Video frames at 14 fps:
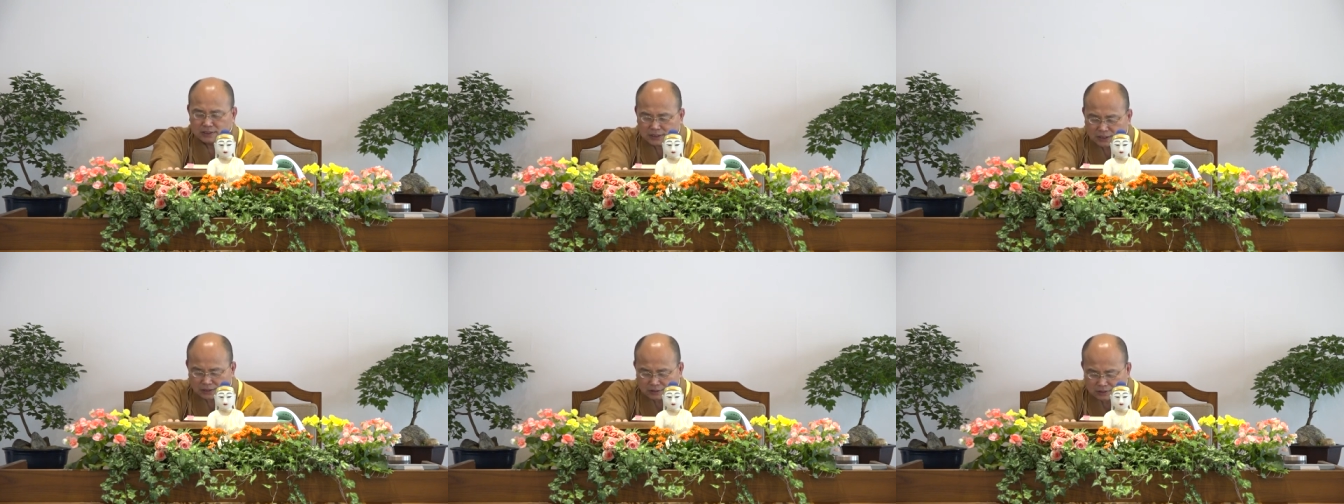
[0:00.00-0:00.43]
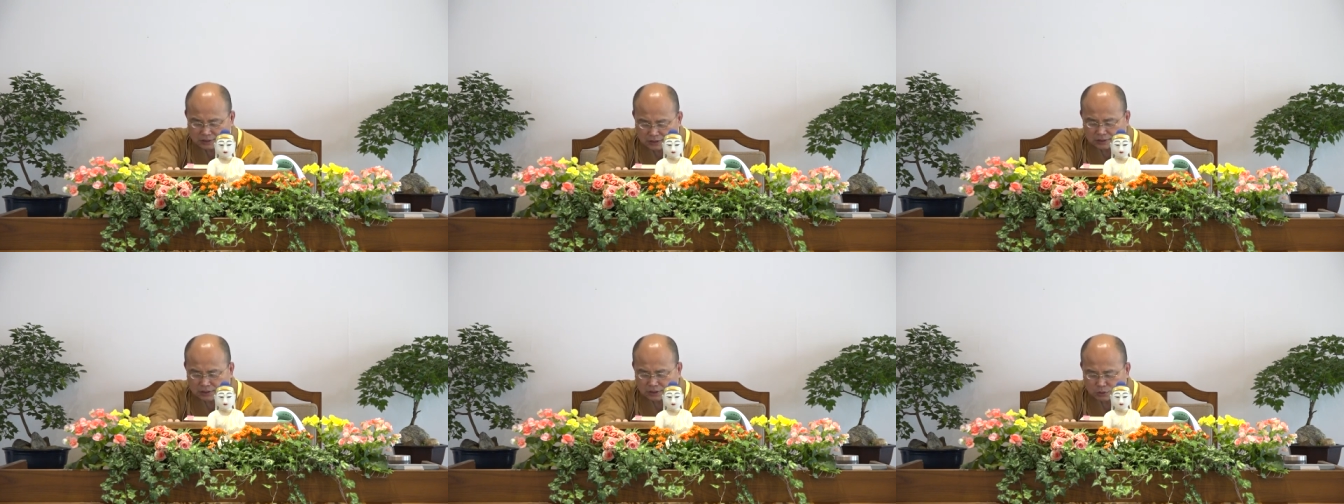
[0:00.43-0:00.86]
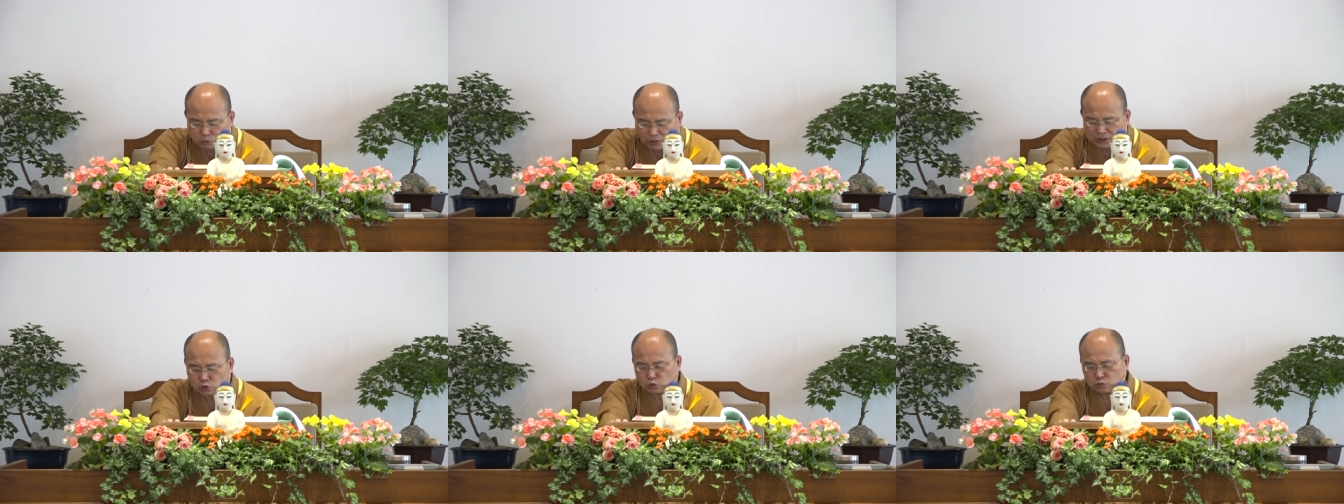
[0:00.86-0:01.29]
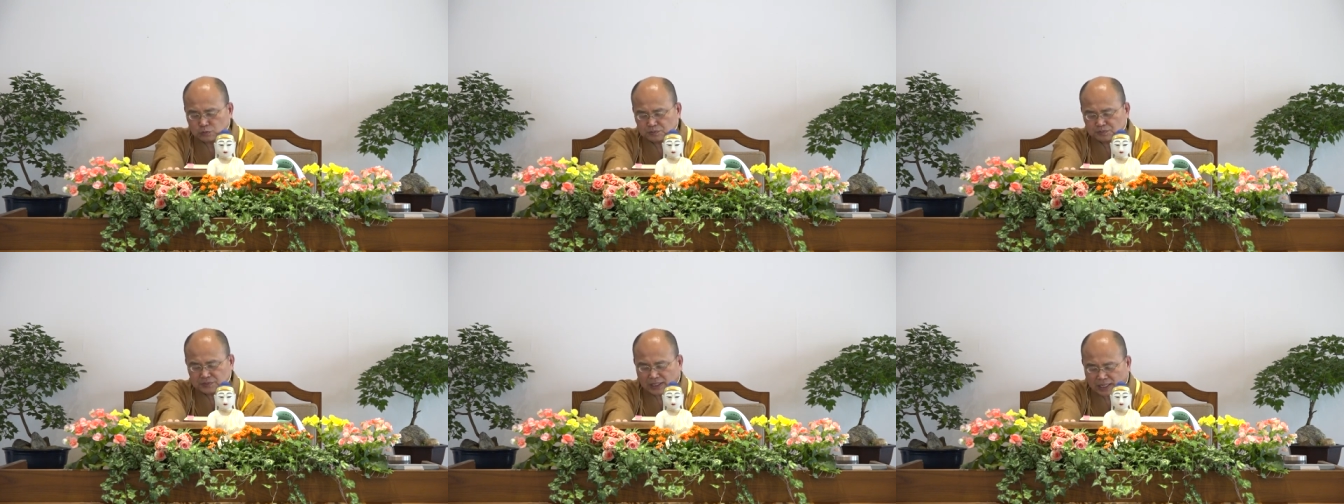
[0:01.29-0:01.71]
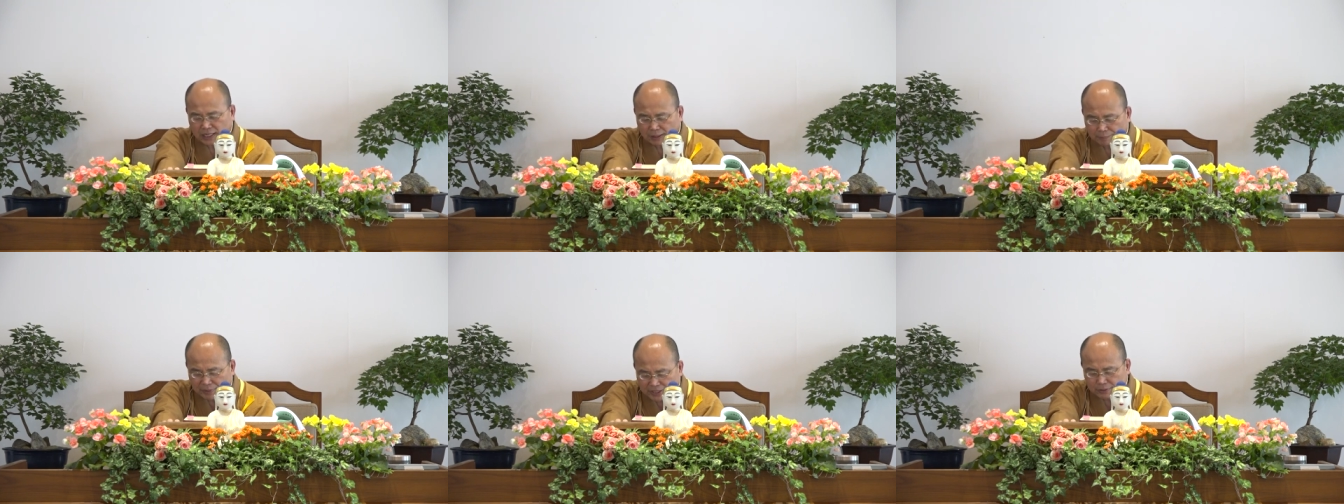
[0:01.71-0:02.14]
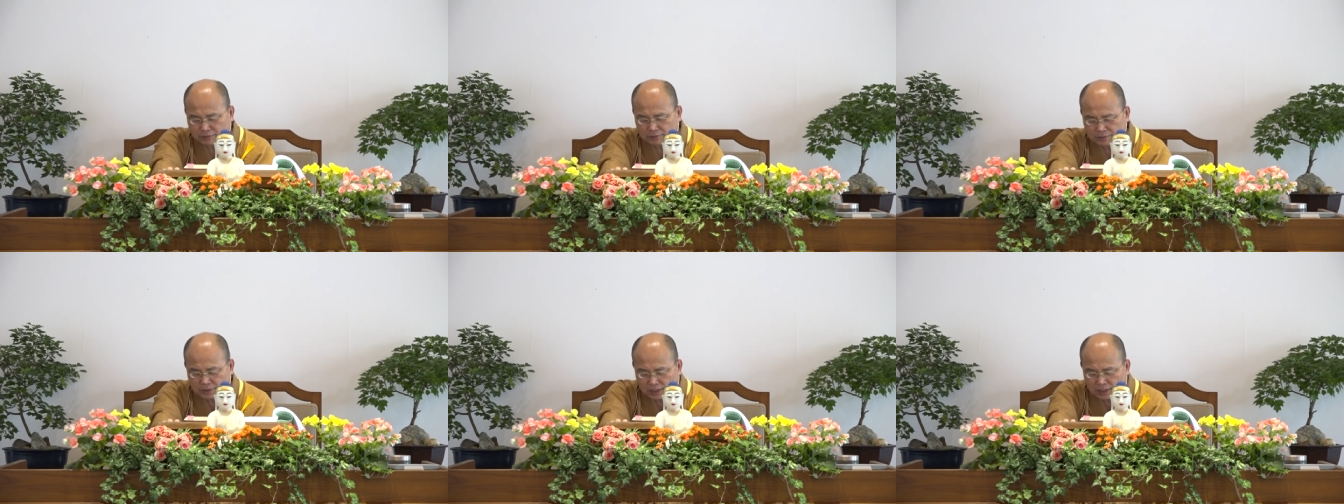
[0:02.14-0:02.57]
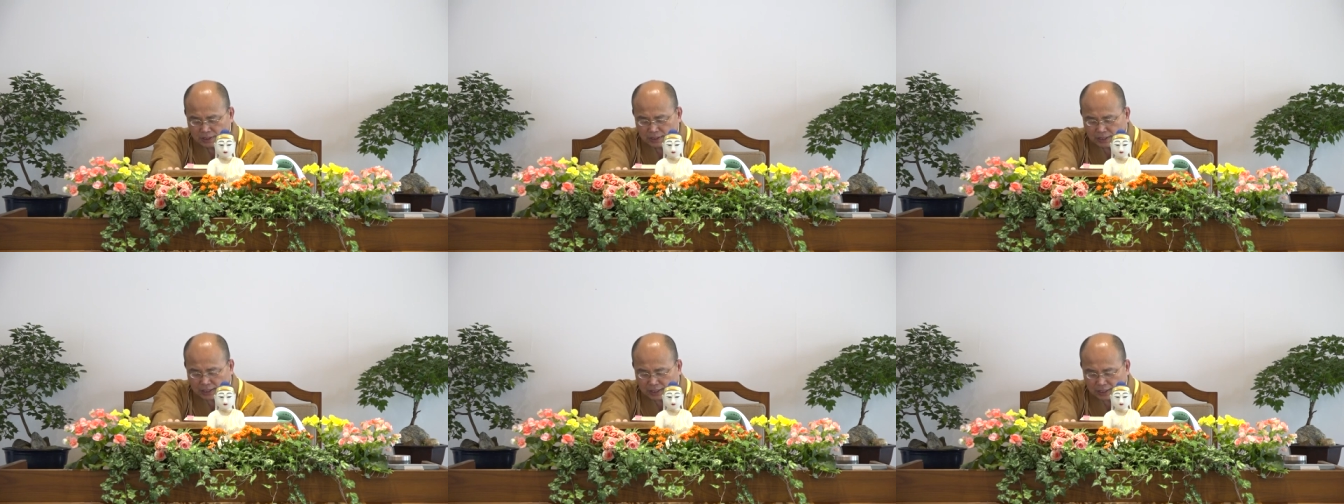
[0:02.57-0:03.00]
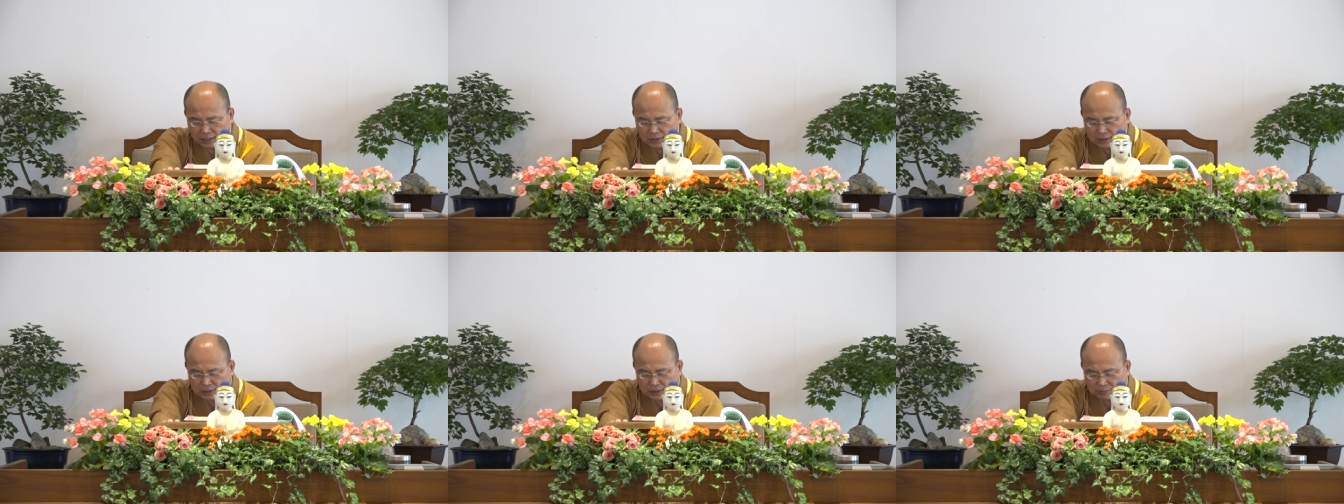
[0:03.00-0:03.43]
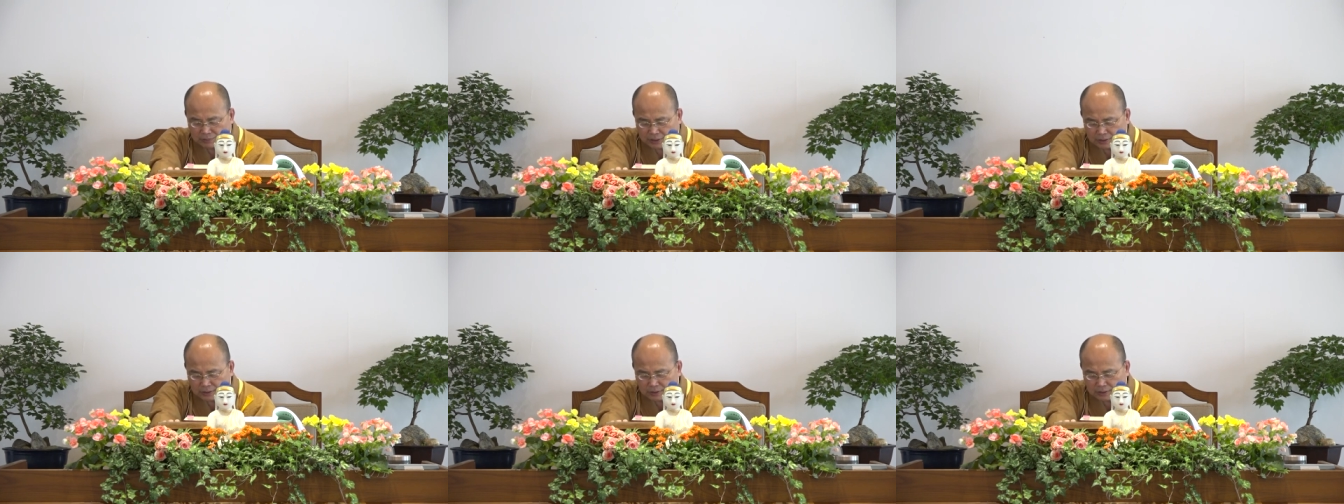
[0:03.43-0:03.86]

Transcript: 彻底的断除啊，没有啊，那么